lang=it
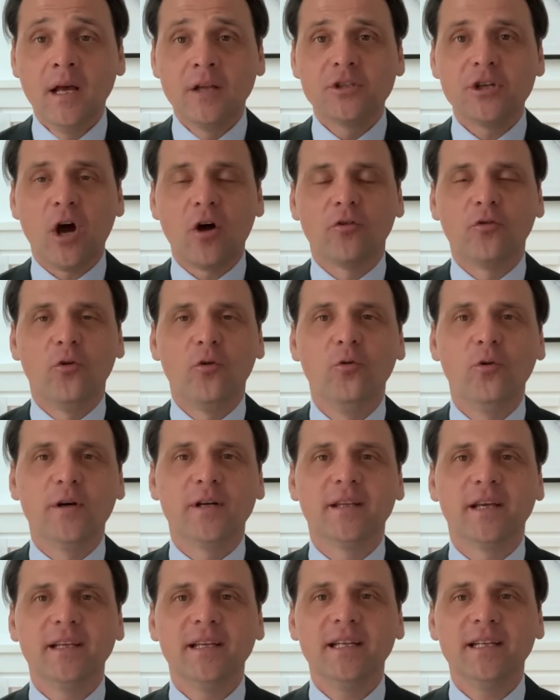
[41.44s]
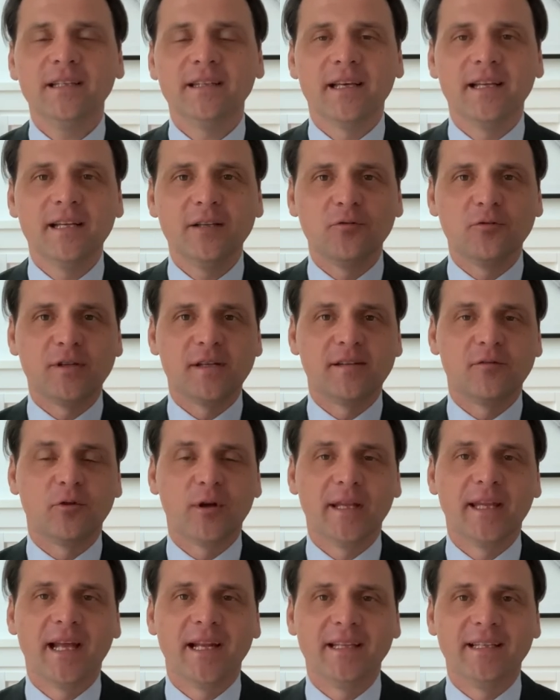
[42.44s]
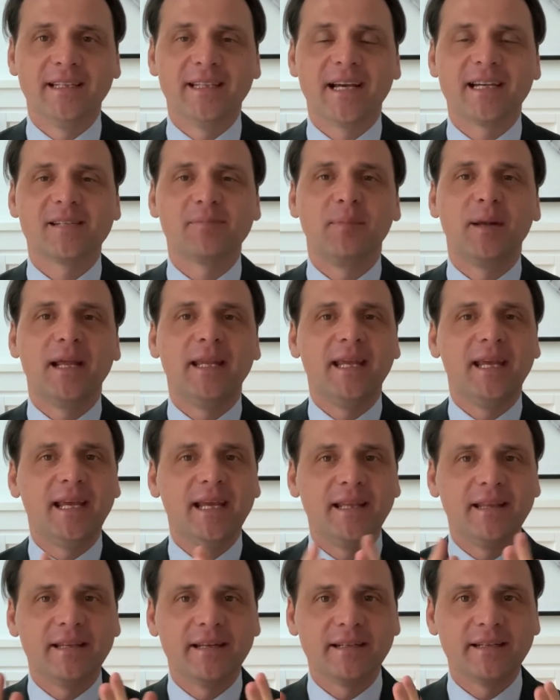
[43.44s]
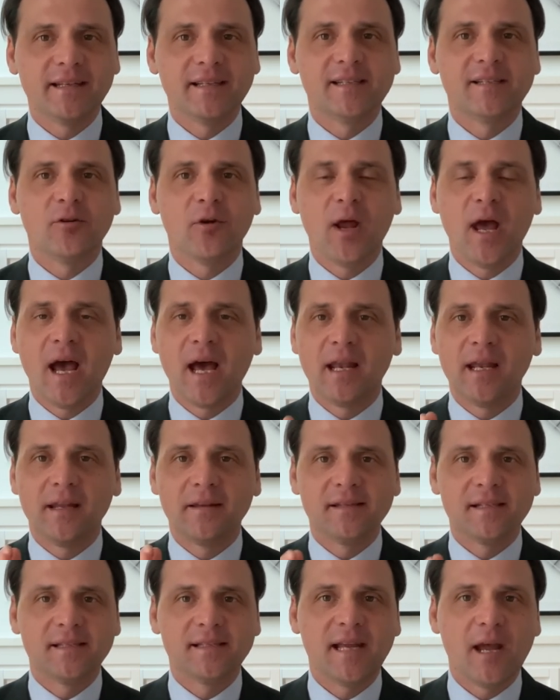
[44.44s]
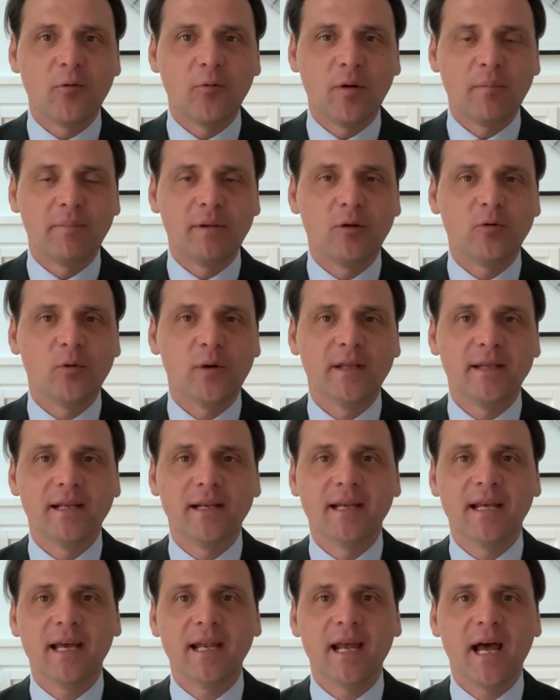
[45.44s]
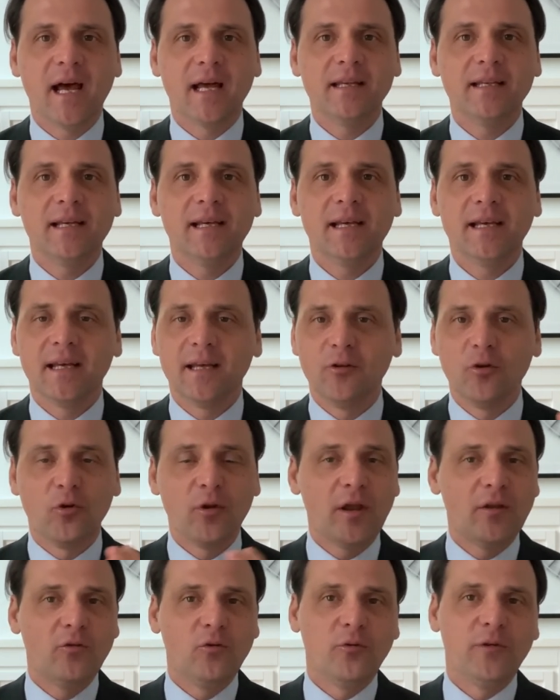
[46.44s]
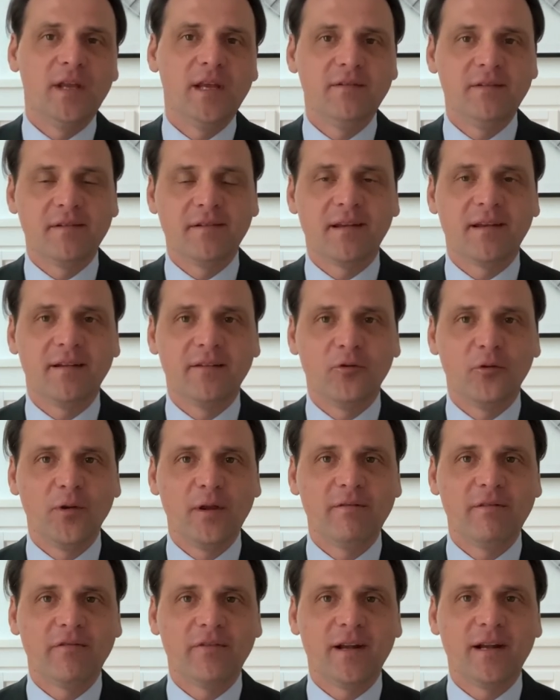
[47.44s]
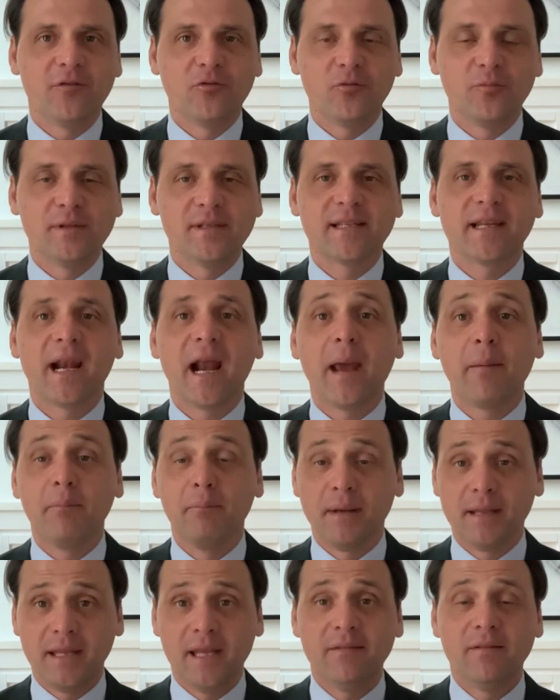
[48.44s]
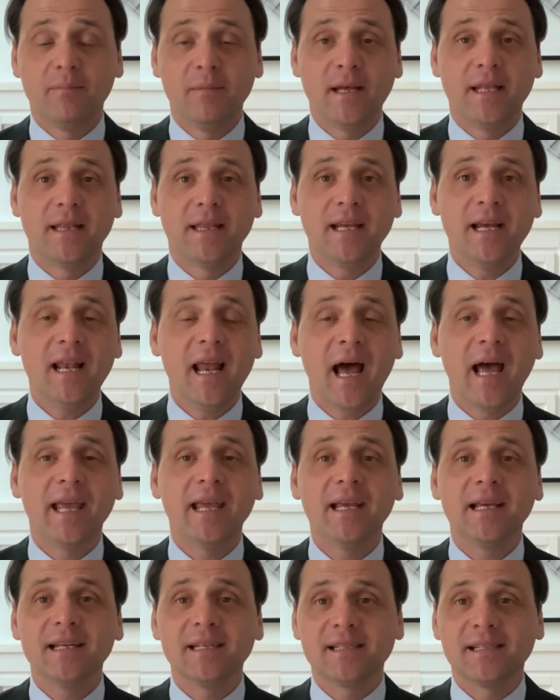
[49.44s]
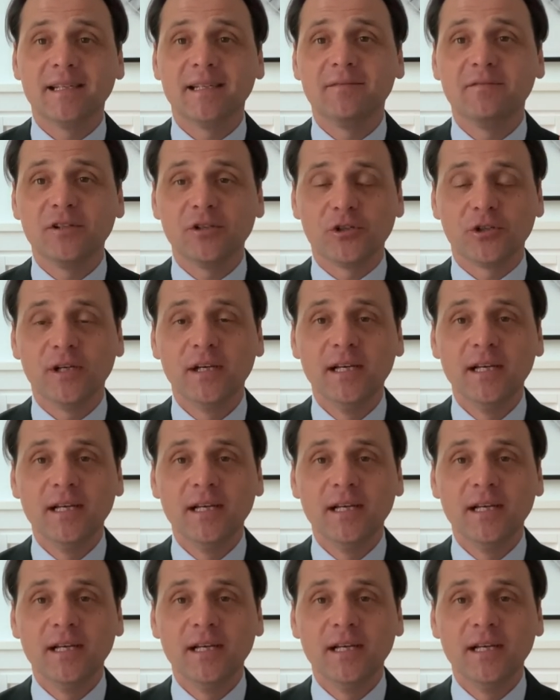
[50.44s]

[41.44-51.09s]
Ciao, sono Luca Tagliatela e tu sei sul canale di Tax Planning Internazionale. Se sei un abitué del canale non, non, devi, non devi fare subscribe ma devi mettere like, se invece